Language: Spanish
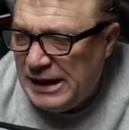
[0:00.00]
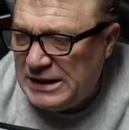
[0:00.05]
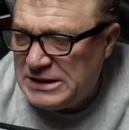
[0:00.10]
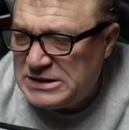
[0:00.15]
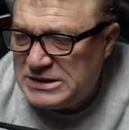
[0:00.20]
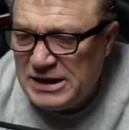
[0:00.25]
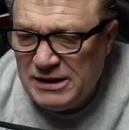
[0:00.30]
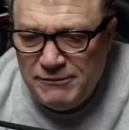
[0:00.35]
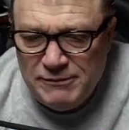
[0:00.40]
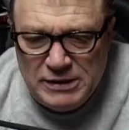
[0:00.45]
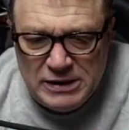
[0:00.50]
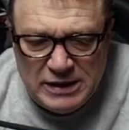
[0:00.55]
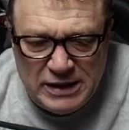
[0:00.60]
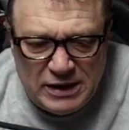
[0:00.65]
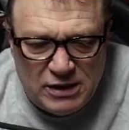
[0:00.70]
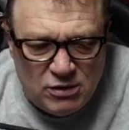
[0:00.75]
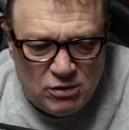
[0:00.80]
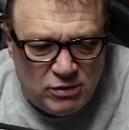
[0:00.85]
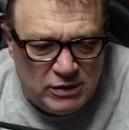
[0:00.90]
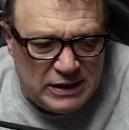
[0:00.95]
este
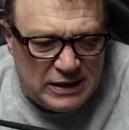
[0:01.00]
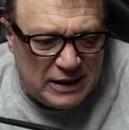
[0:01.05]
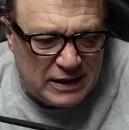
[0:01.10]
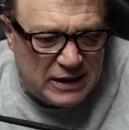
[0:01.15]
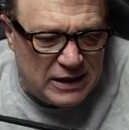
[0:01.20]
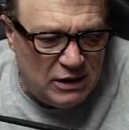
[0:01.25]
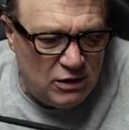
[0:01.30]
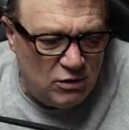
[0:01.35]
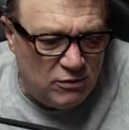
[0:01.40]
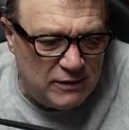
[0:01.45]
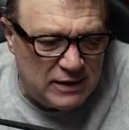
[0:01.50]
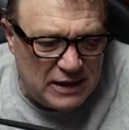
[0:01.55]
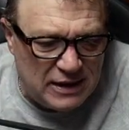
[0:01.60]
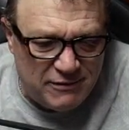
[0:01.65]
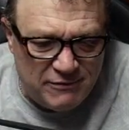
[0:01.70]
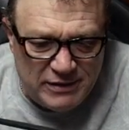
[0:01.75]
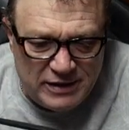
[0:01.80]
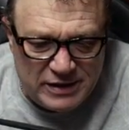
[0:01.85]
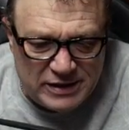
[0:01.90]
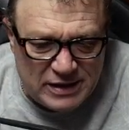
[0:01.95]
video y aquí lo van a
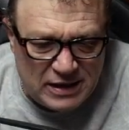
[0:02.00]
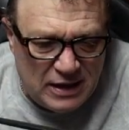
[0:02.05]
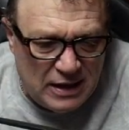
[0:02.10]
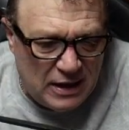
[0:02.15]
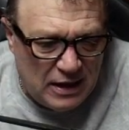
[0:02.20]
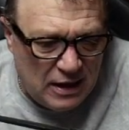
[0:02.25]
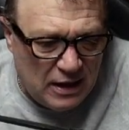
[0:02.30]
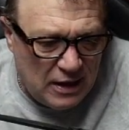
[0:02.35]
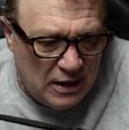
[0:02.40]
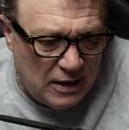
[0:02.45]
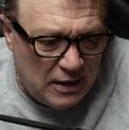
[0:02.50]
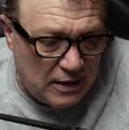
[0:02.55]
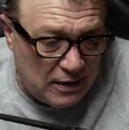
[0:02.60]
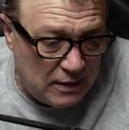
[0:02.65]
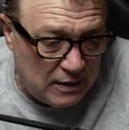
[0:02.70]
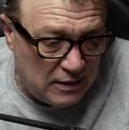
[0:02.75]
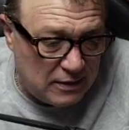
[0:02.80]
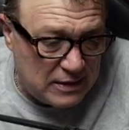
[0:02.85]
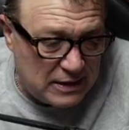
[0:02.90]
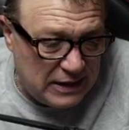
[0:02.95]
ver
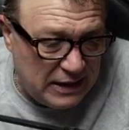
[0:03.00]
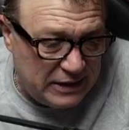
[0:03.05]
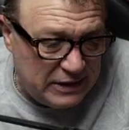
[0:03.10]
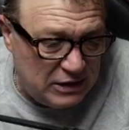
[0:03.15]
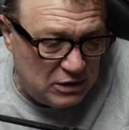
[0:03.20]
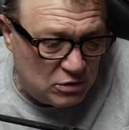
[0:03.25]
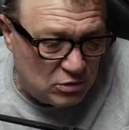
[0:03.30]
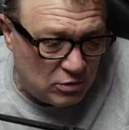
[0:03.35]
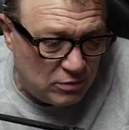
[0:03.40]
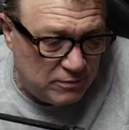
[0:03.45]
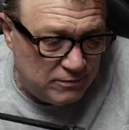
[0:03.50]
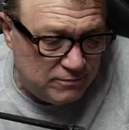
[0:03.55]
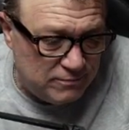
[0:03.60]
ah, clarito.